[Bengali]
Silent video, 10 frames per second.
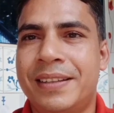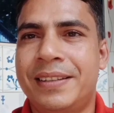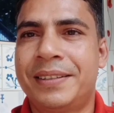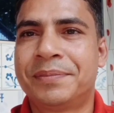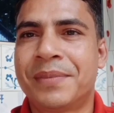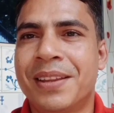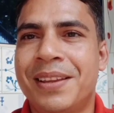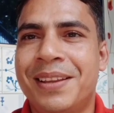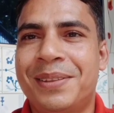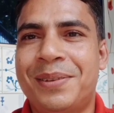থাকি
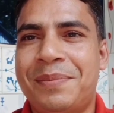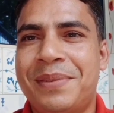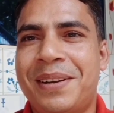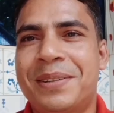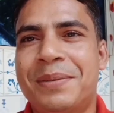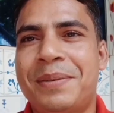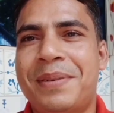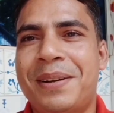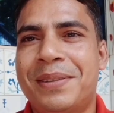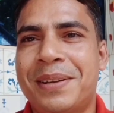তো আপনারা সবাই
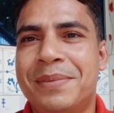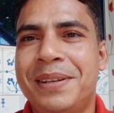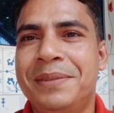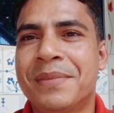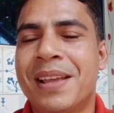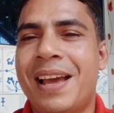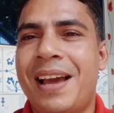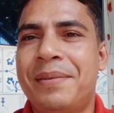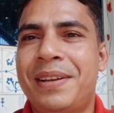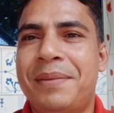ভালো থাকবেন
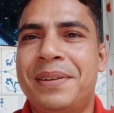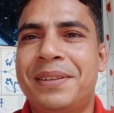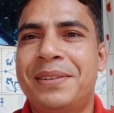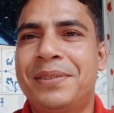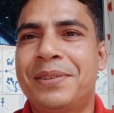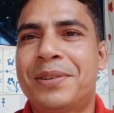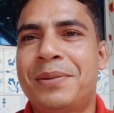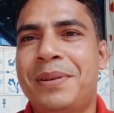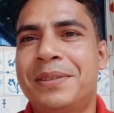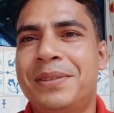আমি আপনাদের জন্য
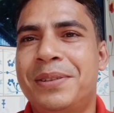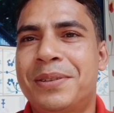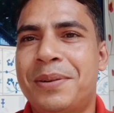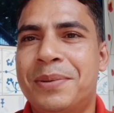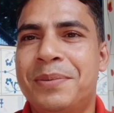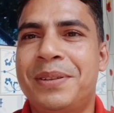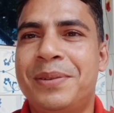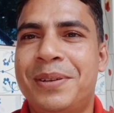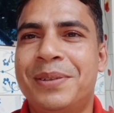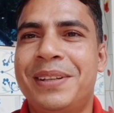সবার জন্য সবসময়
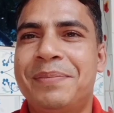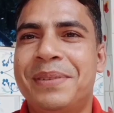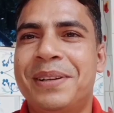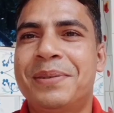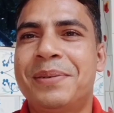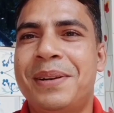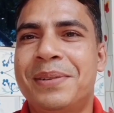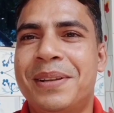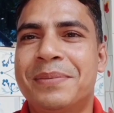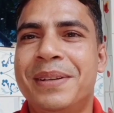দোয়া করি আপনারা সবাই
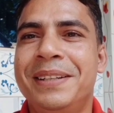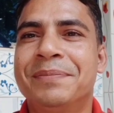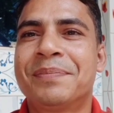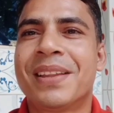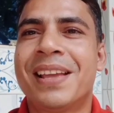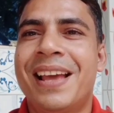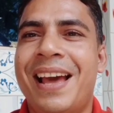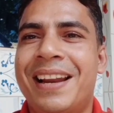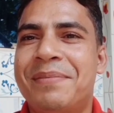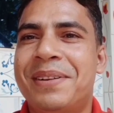ভালো থাকবেন
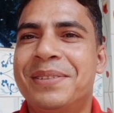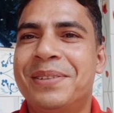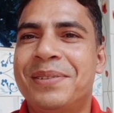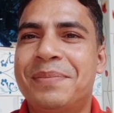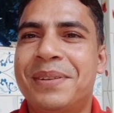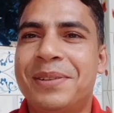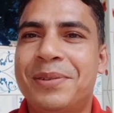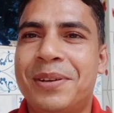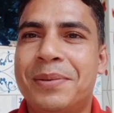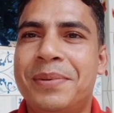আর আমার জন্য আপনারা
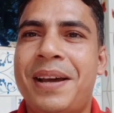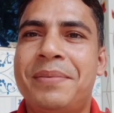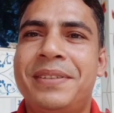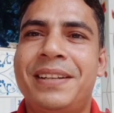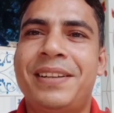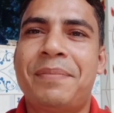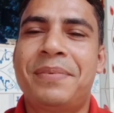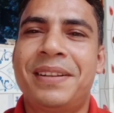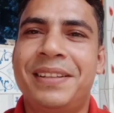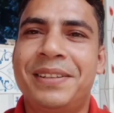দোয়া করবেন আমি জানি
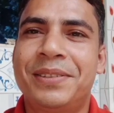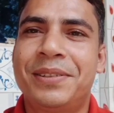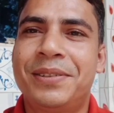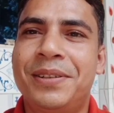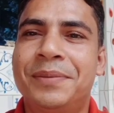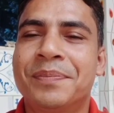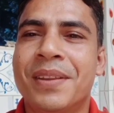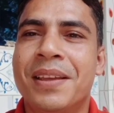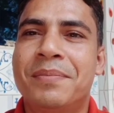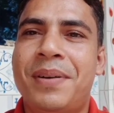আপনাদের জন্য
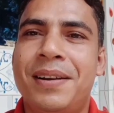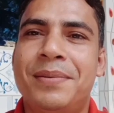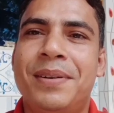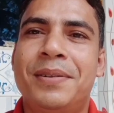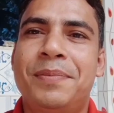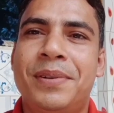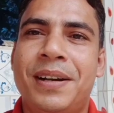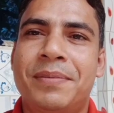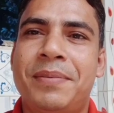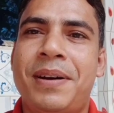ভালো ভালো
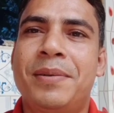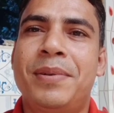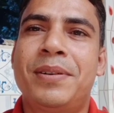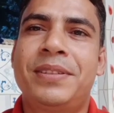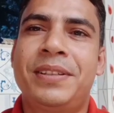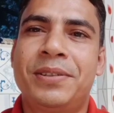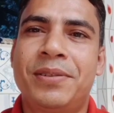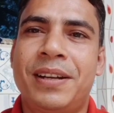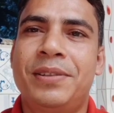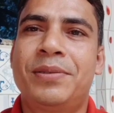প্রোডাক্ট বা ভালো ভালো
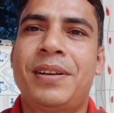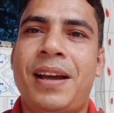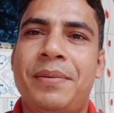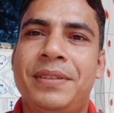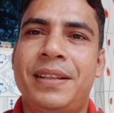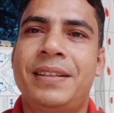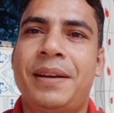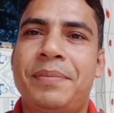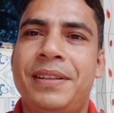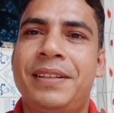জিনিসগুলো কিন্তু আমি জানি
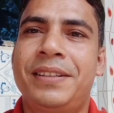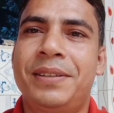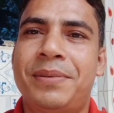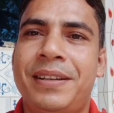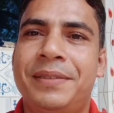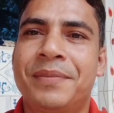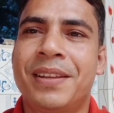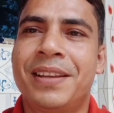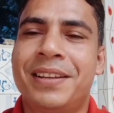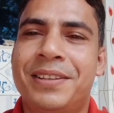আপনাদের দিতে পারি
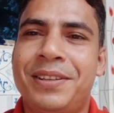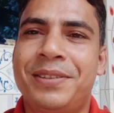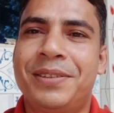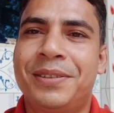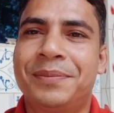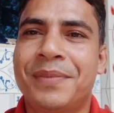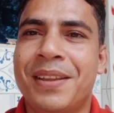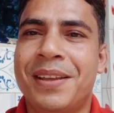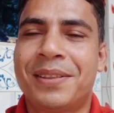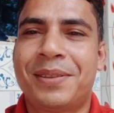সেই জন্য
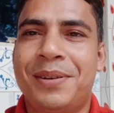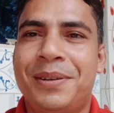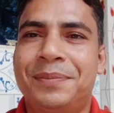তো